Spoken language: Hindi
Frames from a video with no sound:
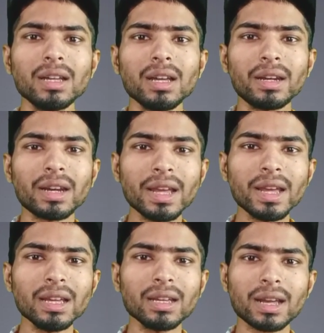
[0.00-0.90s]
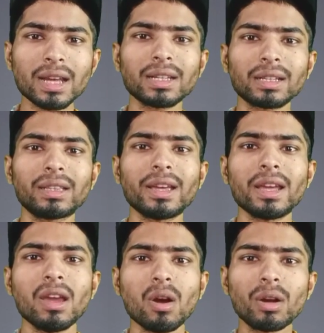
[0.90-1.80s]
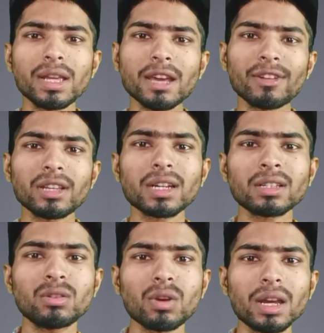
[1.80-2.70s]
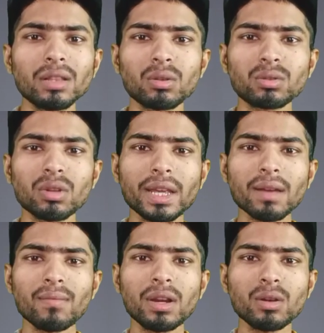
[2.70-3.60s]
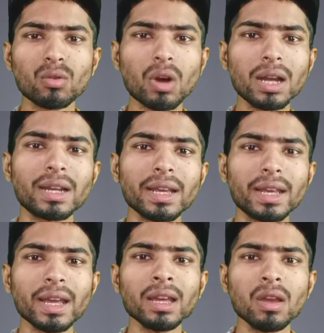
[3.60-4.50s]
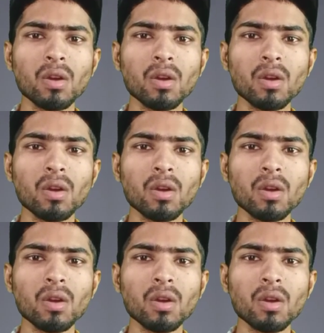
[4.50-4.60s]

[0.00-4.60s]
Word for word: नहीं रह सकते और ये फीचर्स जो है दोस्तों ये वीडियो क्वालिटी के